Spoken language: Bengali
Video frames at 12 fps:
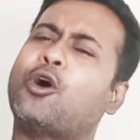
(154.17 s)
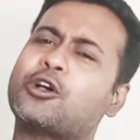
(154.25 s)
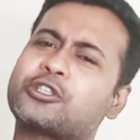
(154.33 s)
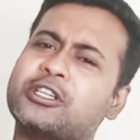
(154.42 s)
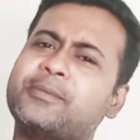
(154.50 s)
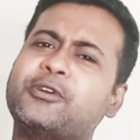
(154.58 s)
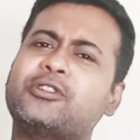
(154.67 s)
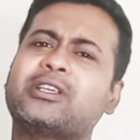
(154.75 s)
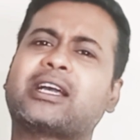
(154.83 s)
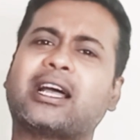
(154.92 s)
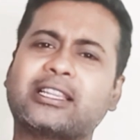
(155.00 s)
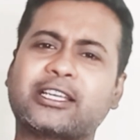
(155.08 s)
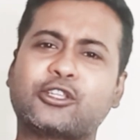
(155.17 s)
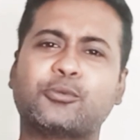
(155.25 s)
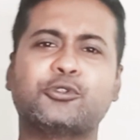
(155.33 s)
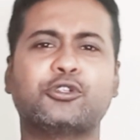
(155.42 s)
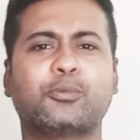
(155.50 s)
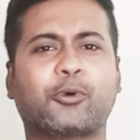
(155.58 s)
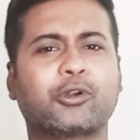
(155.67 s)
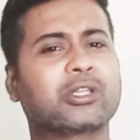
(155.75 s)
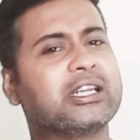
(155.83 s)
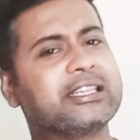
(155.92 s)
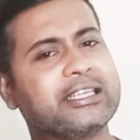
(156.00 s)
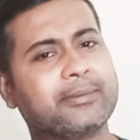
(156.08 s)
অস্ত্রের বিরুদ্ধে গান থেকে তুমি যদি পড়ো
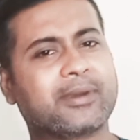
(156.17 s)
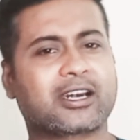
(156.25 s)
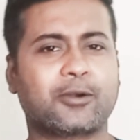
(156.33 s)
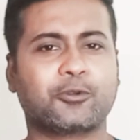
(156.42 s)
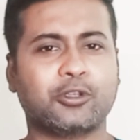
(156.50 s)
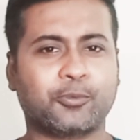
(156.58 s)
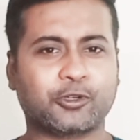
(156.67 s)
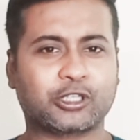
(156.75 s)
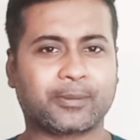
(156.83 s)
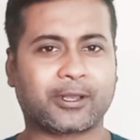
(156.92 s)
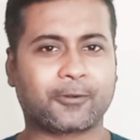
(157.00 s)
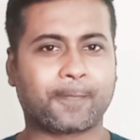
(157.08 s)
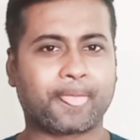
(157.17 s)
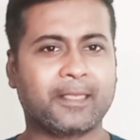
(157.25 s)
তাহলে তিন মার্কের মতো পড়তে পারো